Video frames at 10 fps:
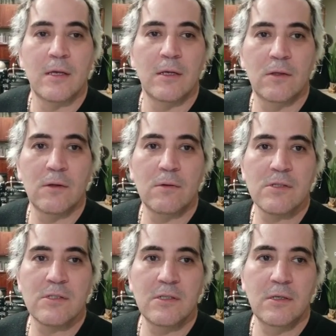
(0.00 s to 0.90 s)
Então,
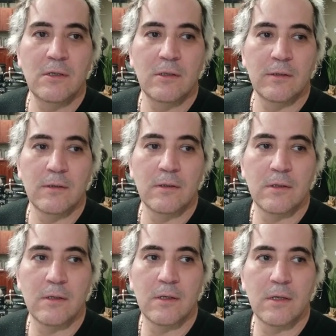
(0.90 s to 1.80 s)
assim,
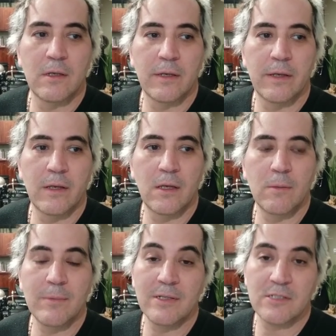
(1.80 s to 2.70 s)
é
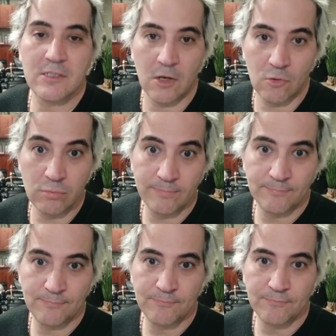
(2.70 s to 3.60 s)
uma lição,
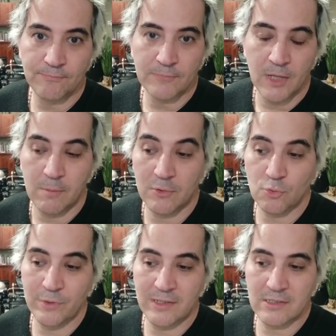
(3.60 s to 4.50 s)
é uma
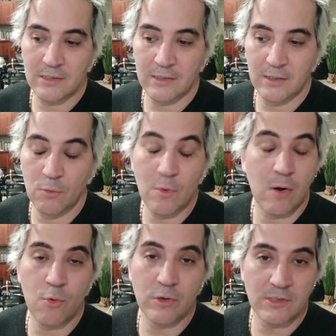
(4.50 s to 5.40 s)
doença, é uma
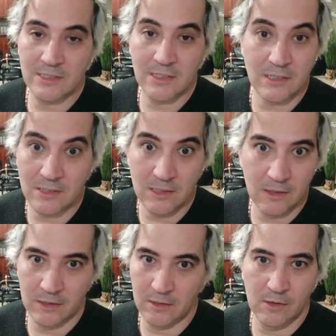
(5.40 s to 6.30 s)
coisa
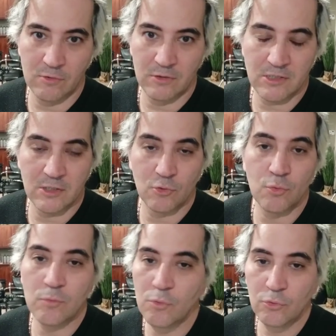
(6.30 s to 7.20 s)
esquisita que está acontecendo
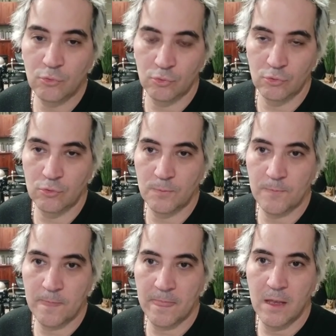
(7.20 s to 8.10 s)
no mundo todo.
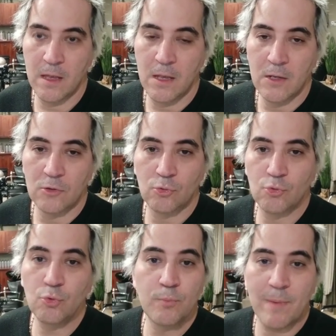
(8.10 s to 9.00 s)

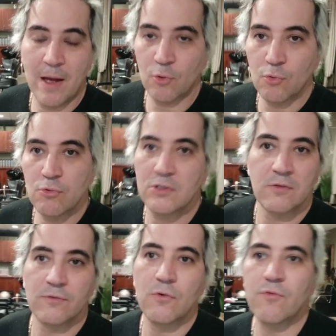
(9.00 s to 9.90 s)
Tudo parou,
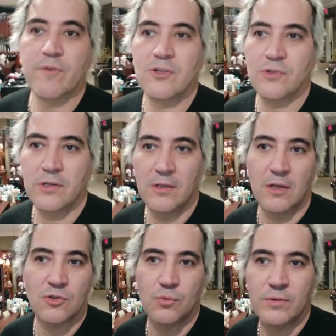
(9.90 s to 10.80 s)
eu vejo aqui
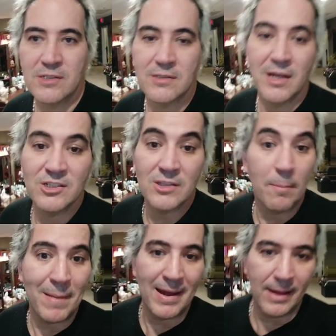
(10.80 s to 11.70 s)
nas ruas, a cidade está
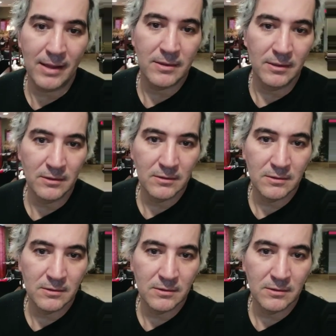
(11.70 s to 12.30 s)
parada.